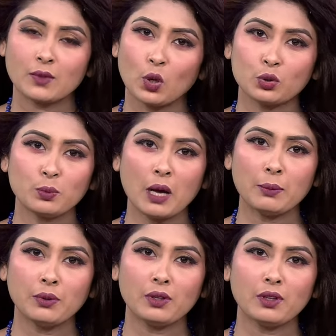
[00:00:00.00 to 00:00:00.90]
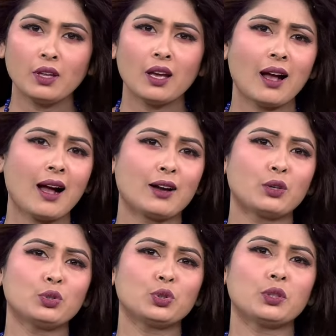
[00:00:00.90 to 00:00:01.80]
হয়তো ভাবেননি
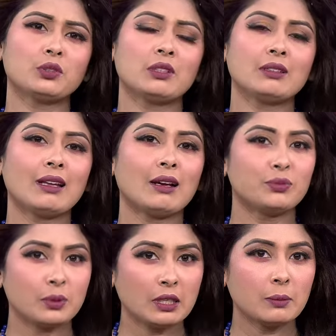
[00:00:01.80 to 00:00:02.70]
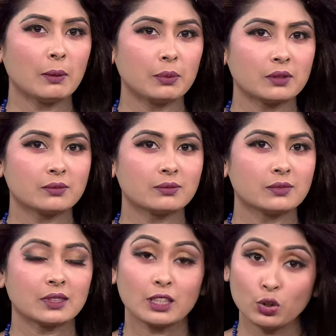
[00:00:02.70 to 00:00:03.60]
হারানো সন্তানকে আর ফিরে পাবেন
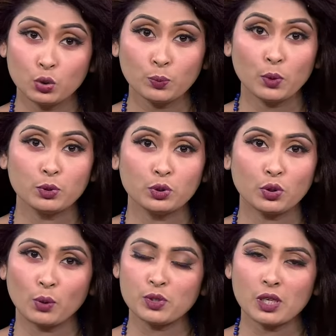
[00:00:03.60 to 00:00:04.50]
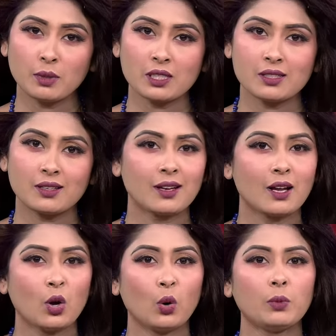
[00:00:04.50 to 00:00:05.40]
কিন্তু পবিত্র রমজান মাসে
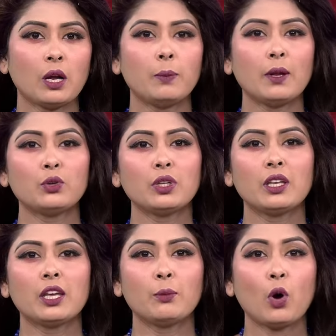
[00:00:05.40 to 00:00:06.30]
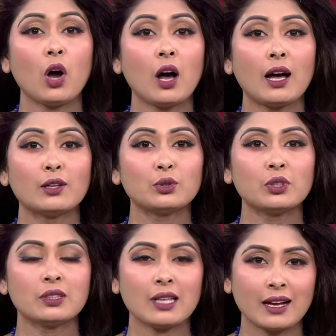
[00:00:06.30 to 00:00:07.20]
ওমরাহ পালনে গিয়ে মহা
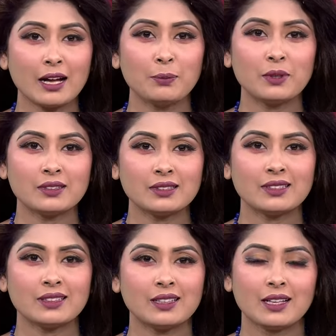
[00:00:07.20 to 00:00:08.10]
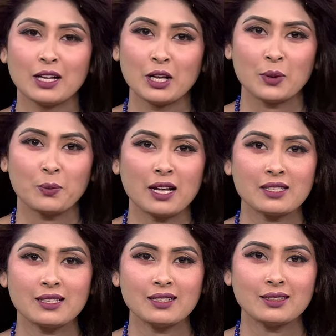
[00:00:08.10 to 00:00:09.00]
আনন্দের দেখা পেলেন তিনি মা
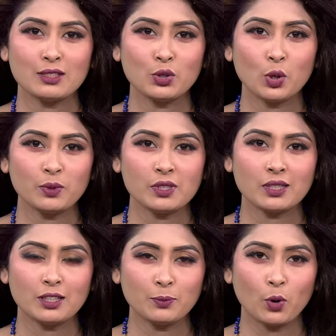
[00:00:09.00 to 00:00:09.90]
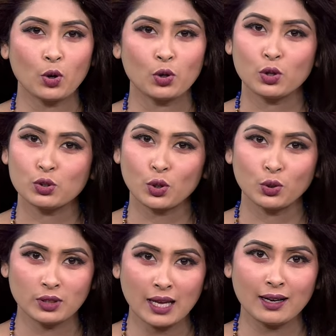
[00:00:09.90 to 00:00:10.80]
ছেলের দীর্ঘ বিচ্ছেদের পর
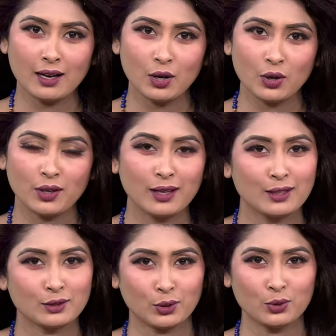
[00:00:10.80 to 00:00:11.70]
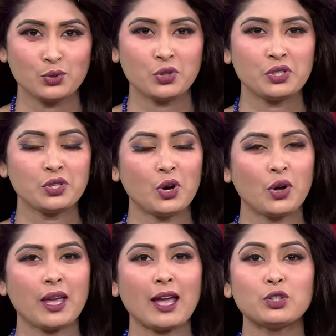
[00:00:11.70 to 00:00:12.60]
যখন দেখা হয় তখন সৃষ্টি
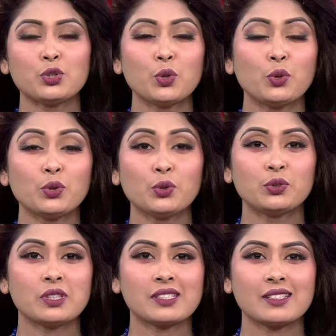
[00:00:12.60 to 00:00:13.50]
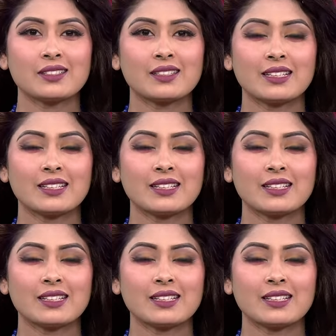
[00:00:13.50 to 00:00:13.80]
হয় এক স্বর্গীয় দৃশ্যের